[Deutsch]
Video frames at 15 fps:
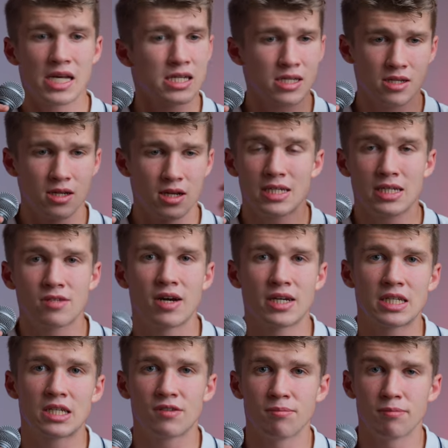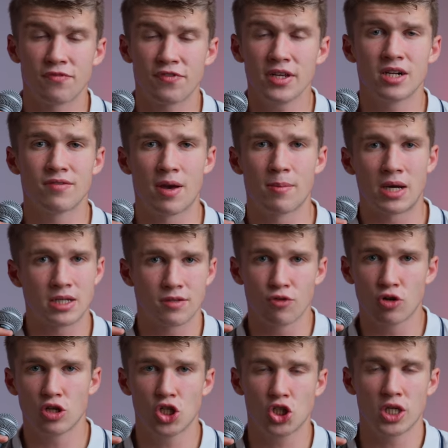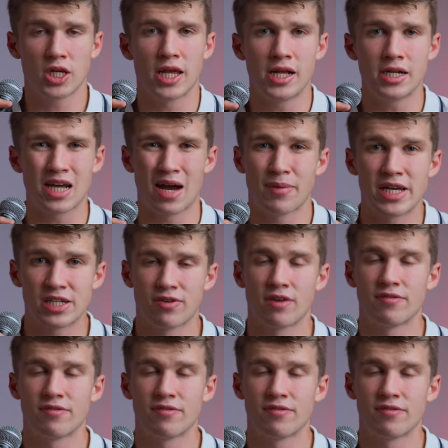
Es ist zwar nicht viel, wenn man wirklich still hält, aber